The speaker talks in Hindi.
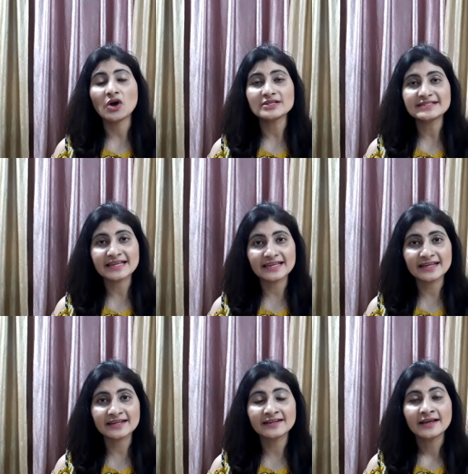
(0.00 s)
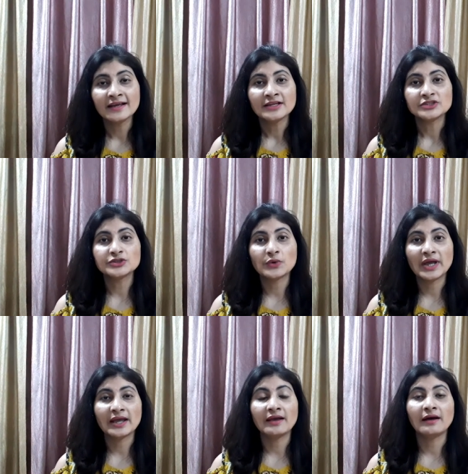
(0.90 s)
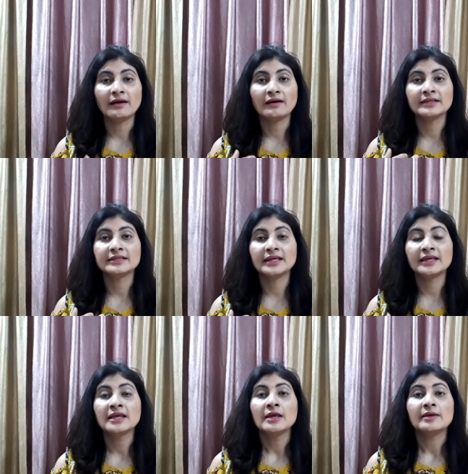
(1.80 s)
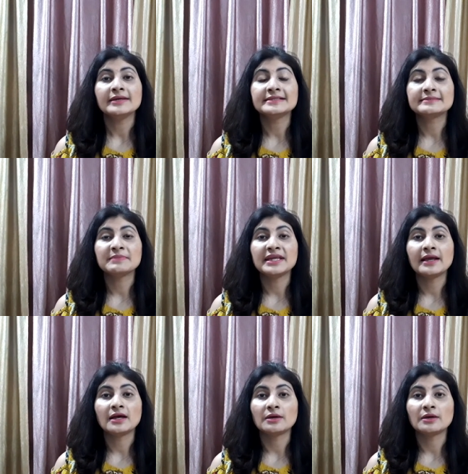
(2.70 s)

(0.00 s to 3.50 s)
और सेकंड जो है ये इसमें